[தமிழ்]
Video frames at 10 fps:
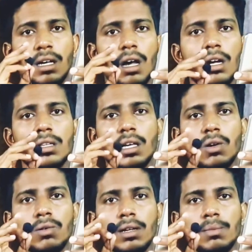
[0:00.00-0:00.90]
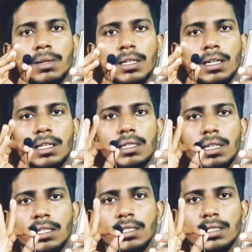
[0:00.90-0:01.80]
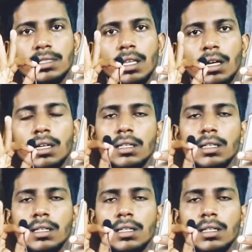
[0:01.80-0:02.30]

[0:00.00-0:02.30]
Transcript: ஆல் இந்தியா கோட்டாவில் பார்த்திங்கன்னா த்ரீ சீட்ஸ் தான்